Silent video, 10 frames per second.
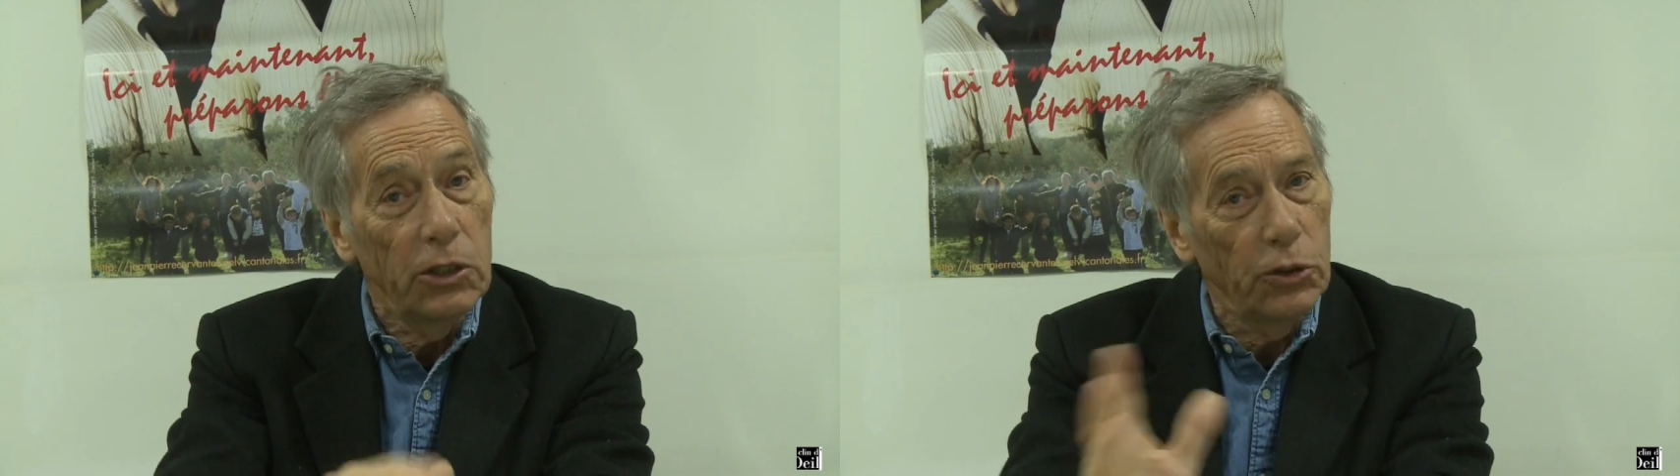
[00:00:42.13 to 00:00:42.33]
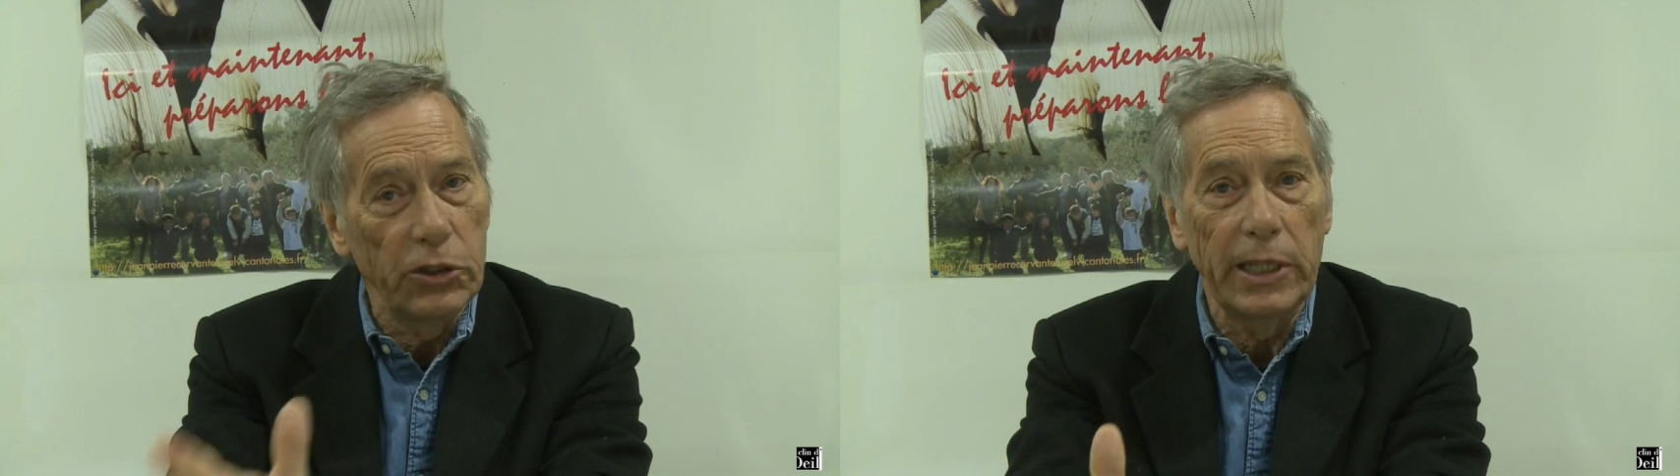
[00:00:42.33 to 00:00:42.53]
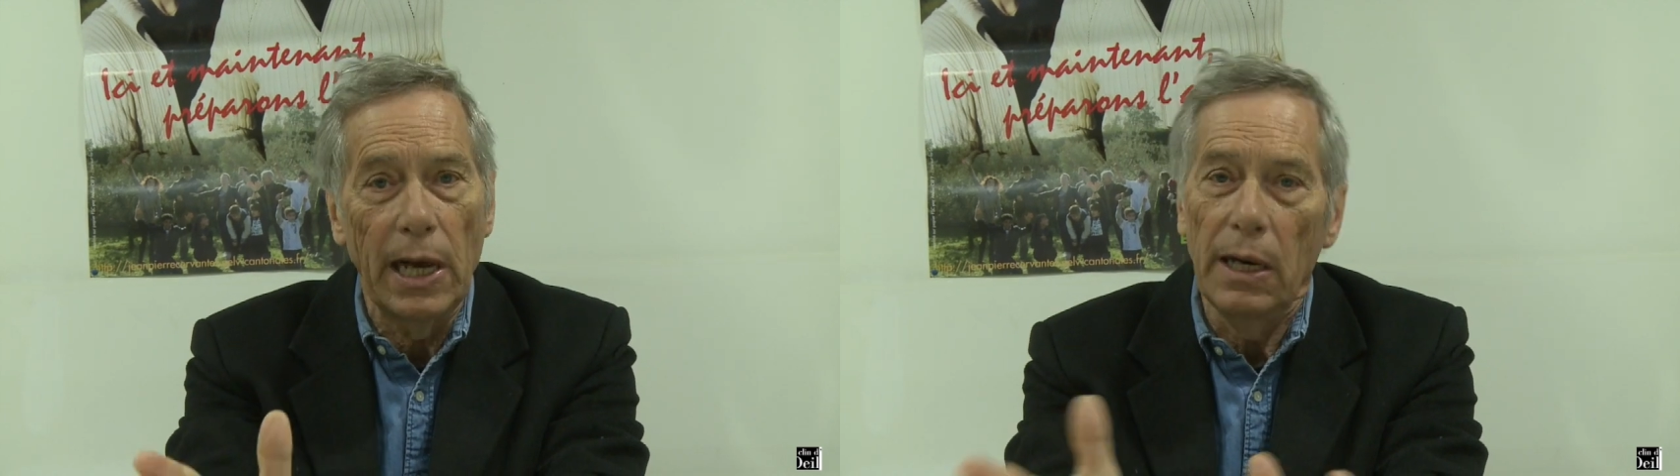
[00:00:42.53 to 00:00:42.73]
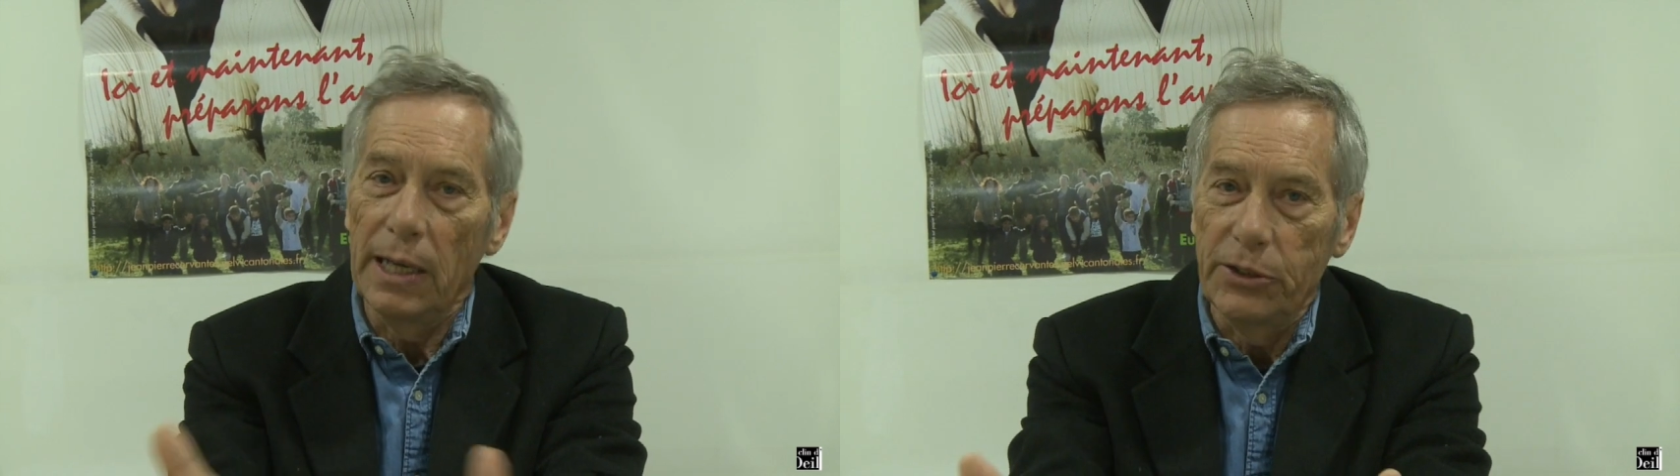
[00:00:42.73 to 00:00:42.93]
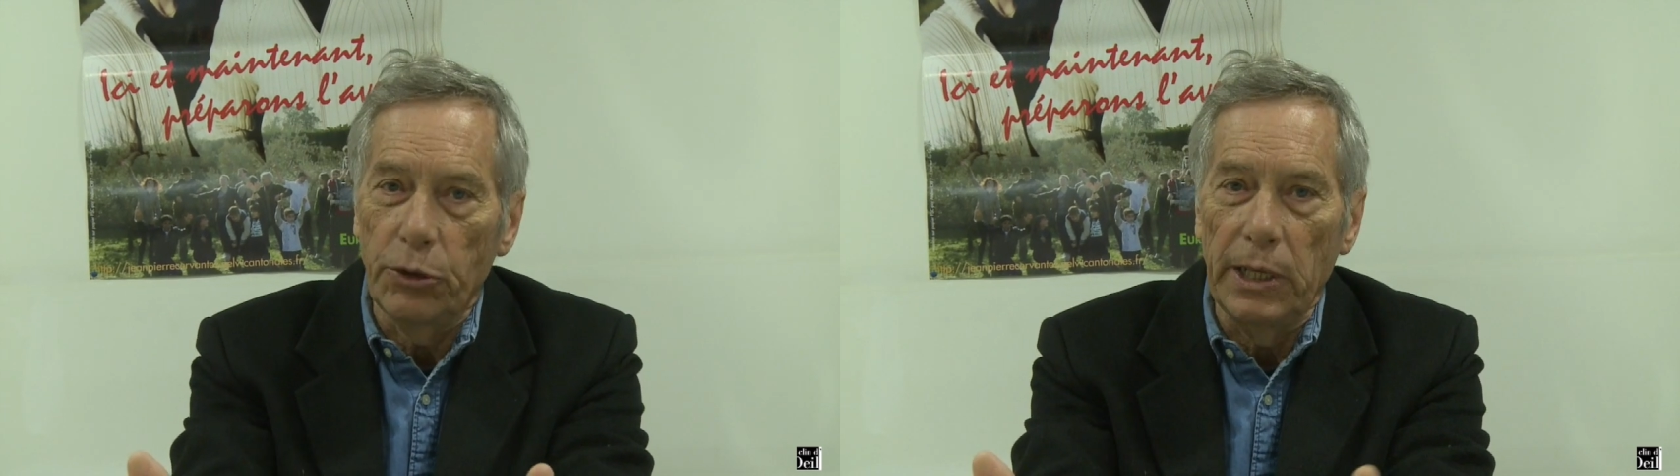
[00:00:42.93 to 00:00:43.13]
social
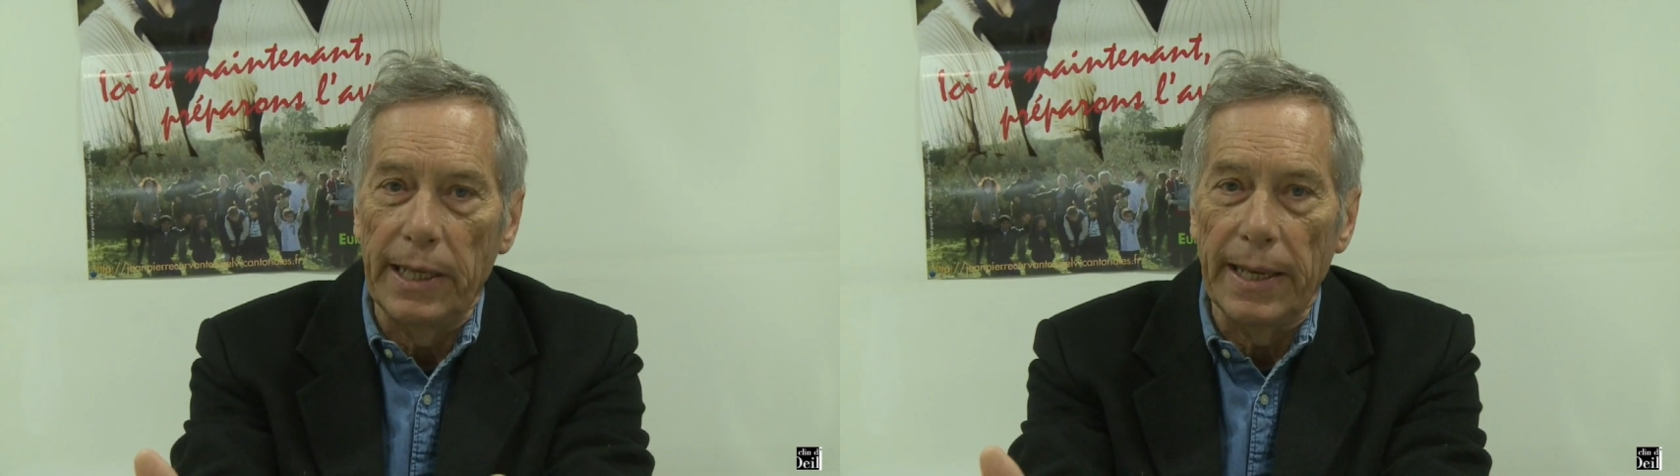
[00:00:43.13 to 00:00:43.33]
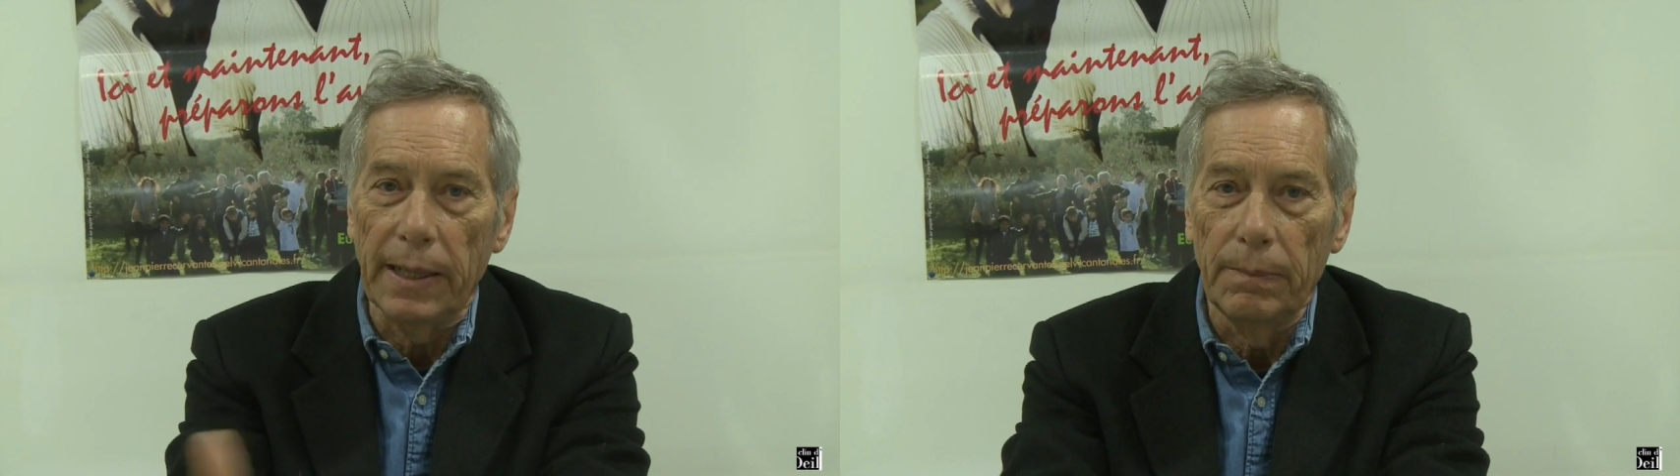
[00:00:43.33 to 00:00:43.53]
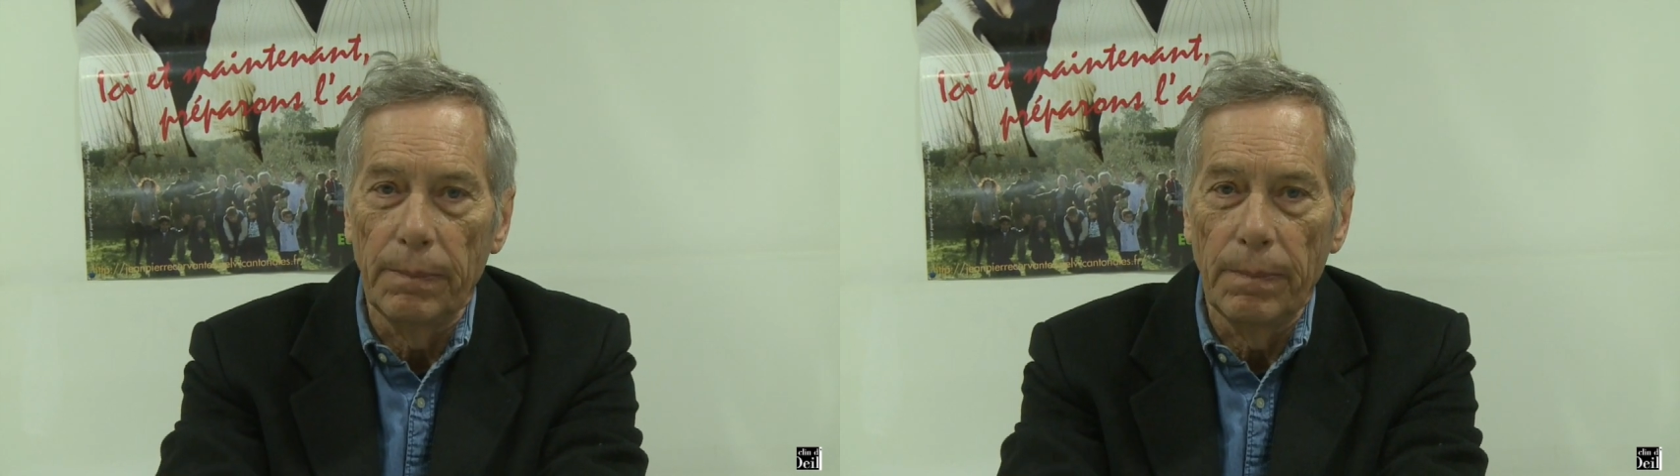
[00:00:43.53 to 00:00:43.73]
et solidaire.